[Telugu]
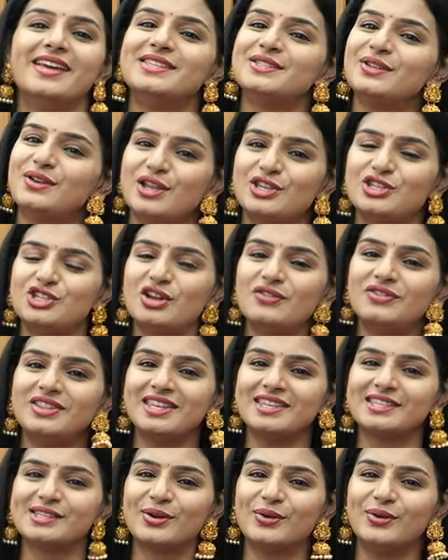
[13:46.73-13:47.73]
సో నచ్చినవి
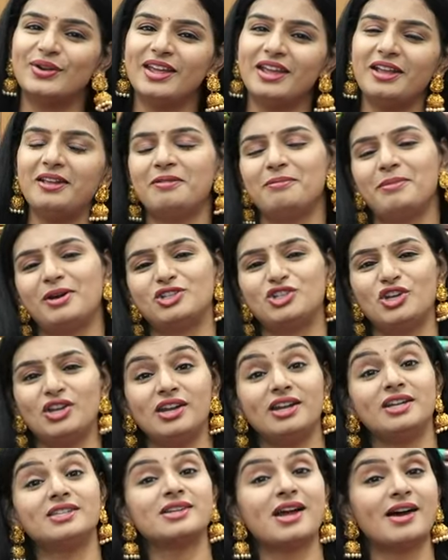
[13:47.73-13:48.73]
తీసుకోండి మా
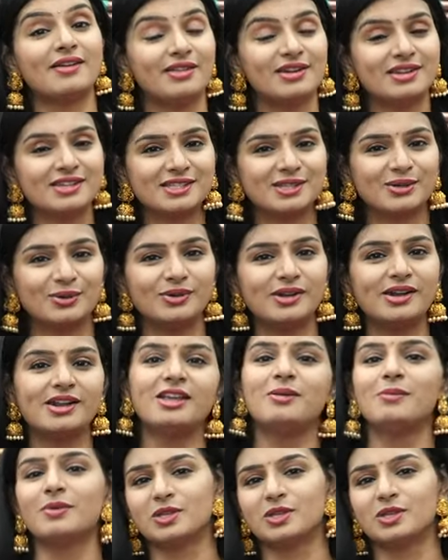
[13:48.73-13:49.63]
షీనిట్స్ని ఆదరిస్తూ ఉండండి